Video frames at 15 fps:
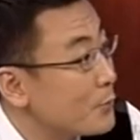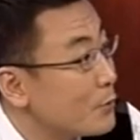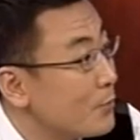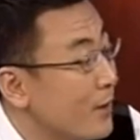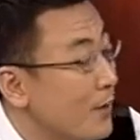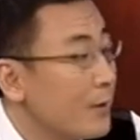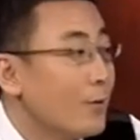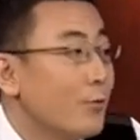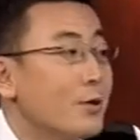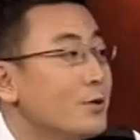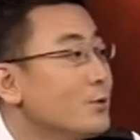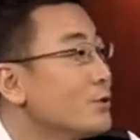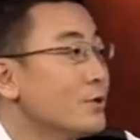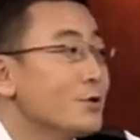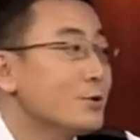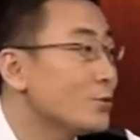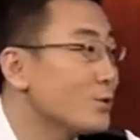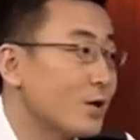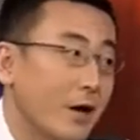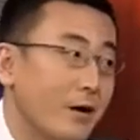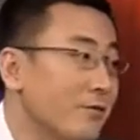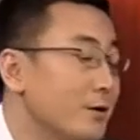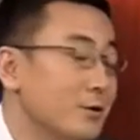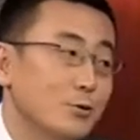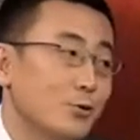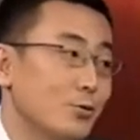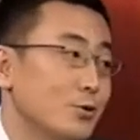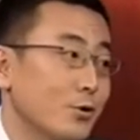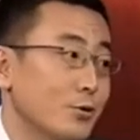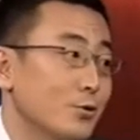对吗？我跟你说，这个就是台湾人
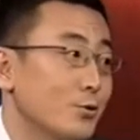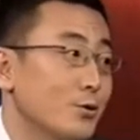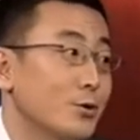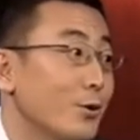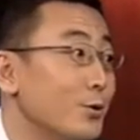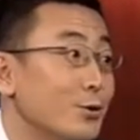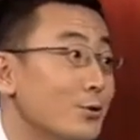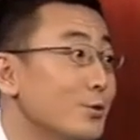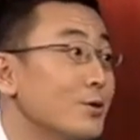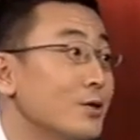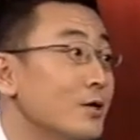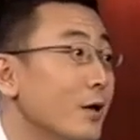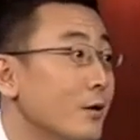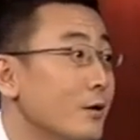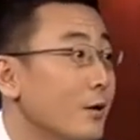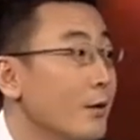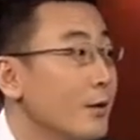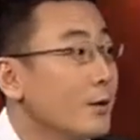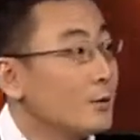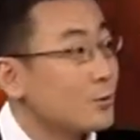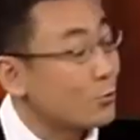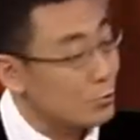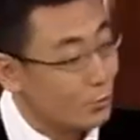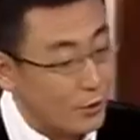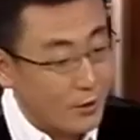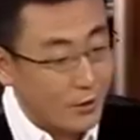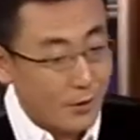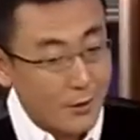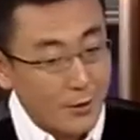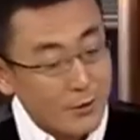从小受的教育都是一样的，总觉
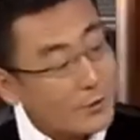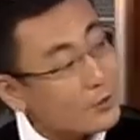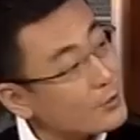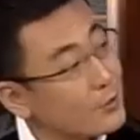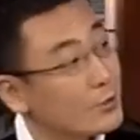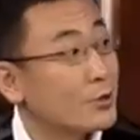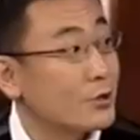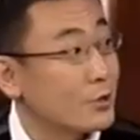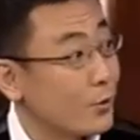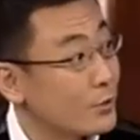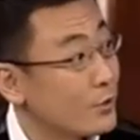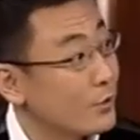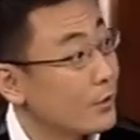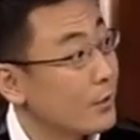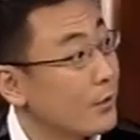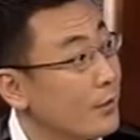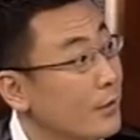得个人是小小的，